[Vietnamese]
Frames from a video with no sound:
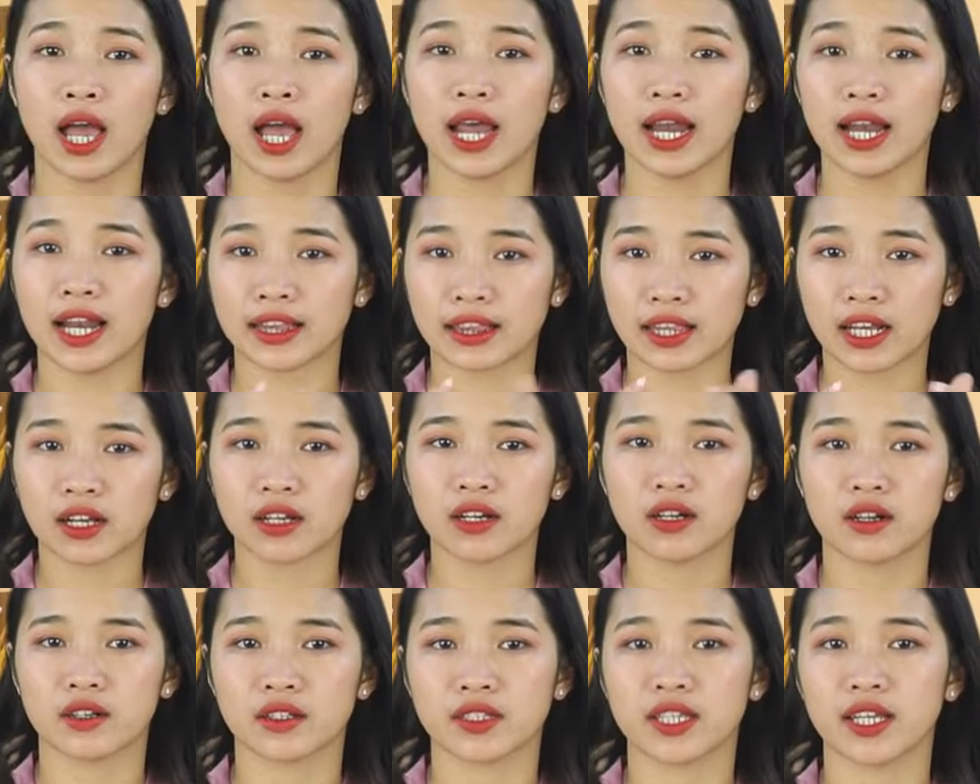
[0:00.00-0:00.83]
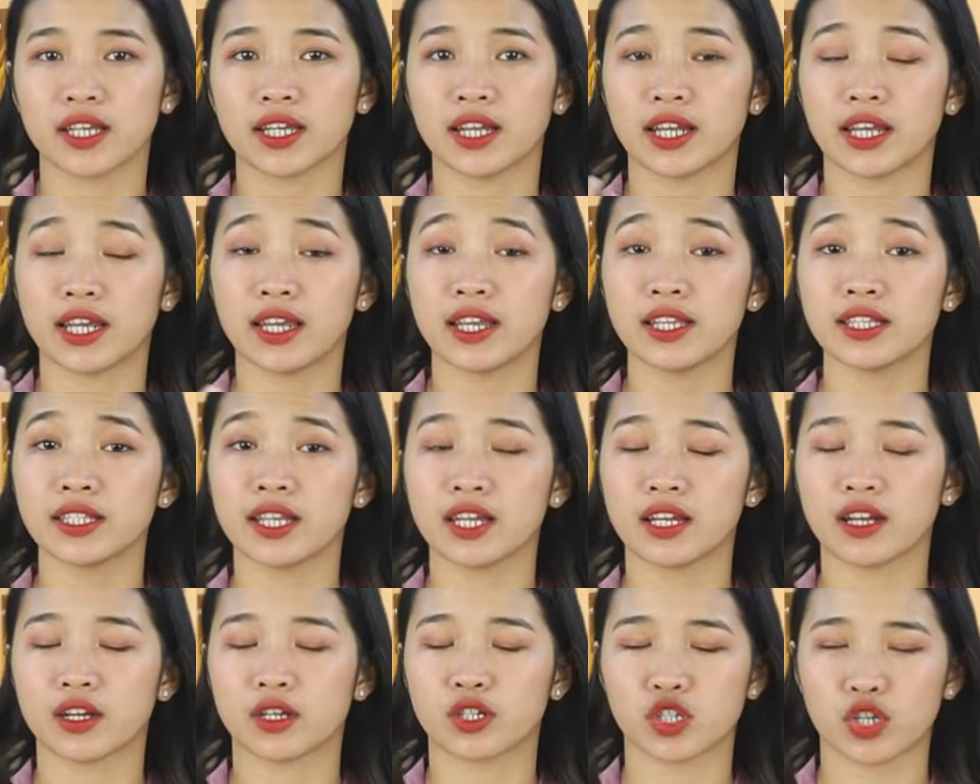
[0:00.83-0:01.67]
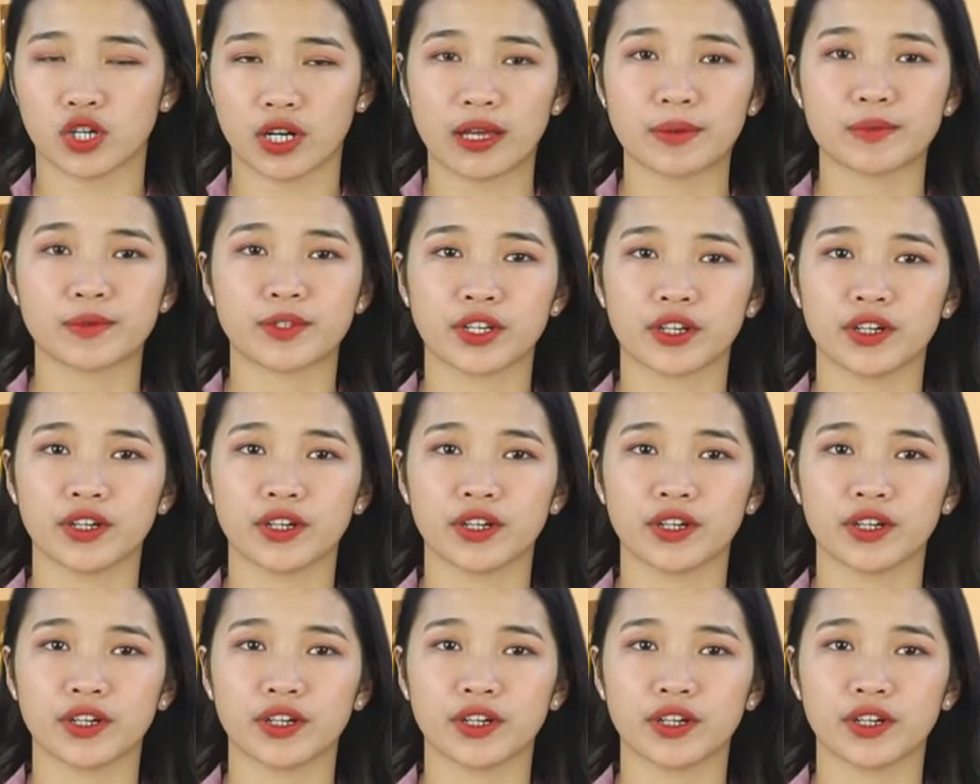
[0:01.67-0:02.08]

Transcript: hay là tăng cường sinh lý, sinh lực cho nam